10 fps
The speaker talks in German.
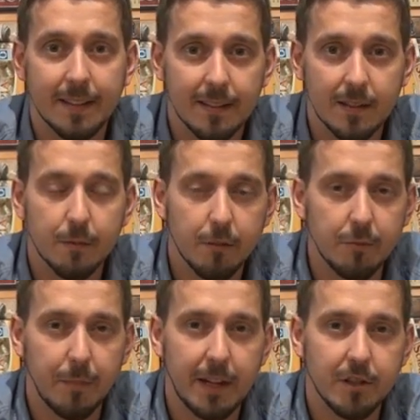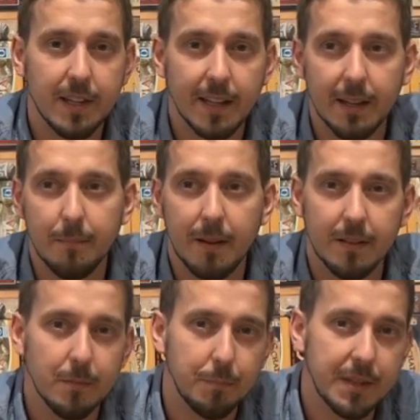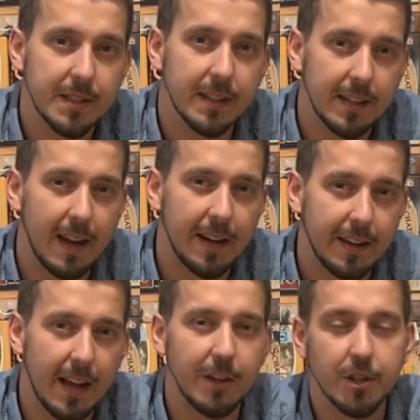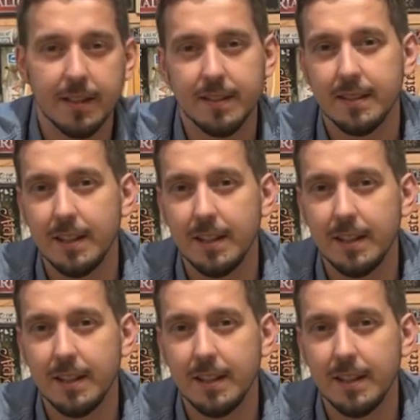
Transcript: dieses Zwischenmenschliche, mal so ein bisschen den anderen einschätzen,